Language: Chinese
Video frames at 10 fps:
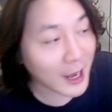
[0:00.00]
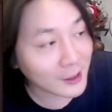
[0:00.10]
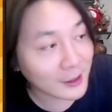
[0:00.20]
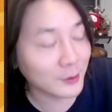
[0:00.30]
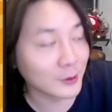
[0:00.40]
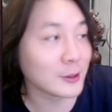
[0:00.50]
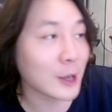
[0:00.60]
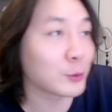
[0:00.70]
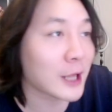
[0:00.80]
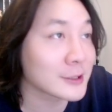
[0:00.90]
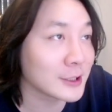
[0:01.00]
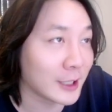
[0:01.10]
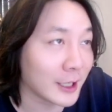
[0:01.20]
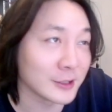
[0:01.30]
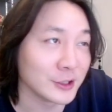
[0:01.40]
个，然后我当时也
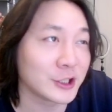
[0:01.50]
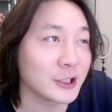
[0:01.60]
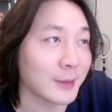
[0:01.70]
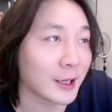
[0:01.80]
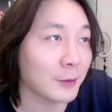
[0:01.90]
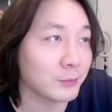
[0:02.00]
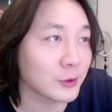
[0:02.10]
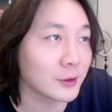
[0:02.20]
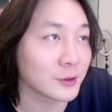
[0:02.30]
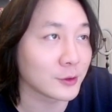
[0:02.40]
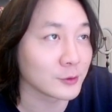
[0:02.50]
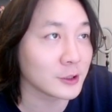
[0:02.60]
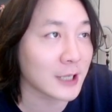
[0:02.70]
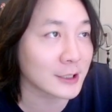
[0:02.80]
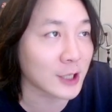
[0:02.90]
很气嘛，他们总是
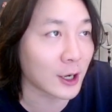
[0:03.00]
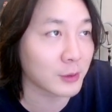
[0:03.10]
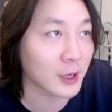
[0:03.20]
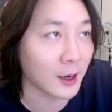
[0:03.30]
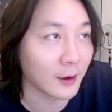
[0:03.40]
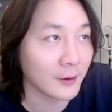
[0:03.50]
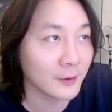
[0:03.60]
这样吵不好。